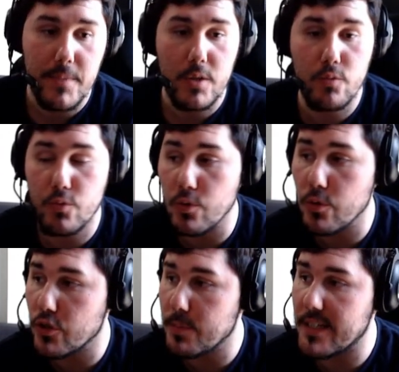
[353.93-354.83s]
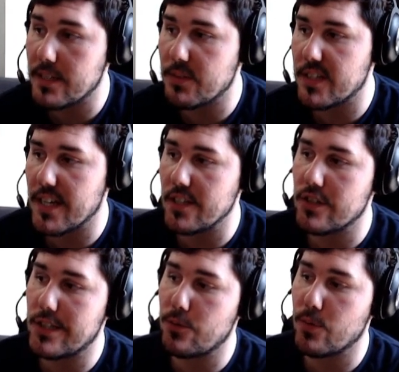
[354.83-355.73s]
Toujours, on change pas d'équipe qui gagne. Je
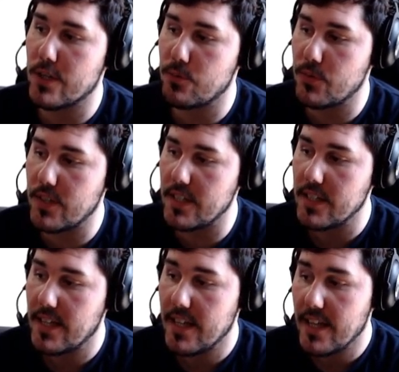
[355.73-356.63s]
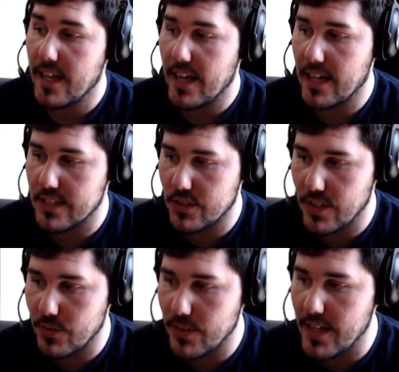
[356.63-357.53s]
clique sur ajuster.
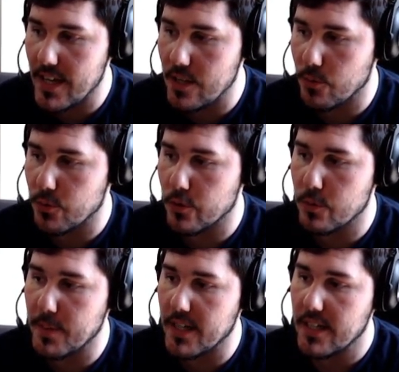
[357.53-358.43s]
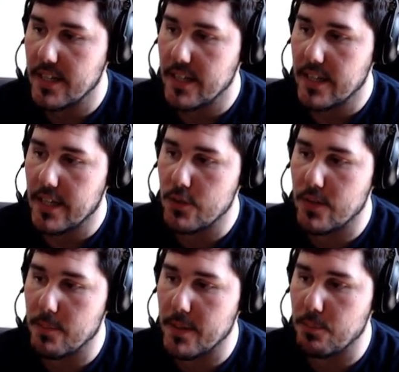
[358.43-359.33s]
HSL, on change pas. je vais
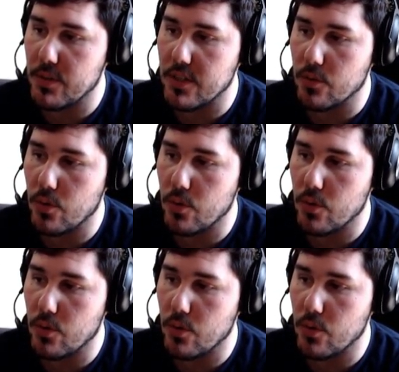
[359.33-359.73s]
la mettre peut-être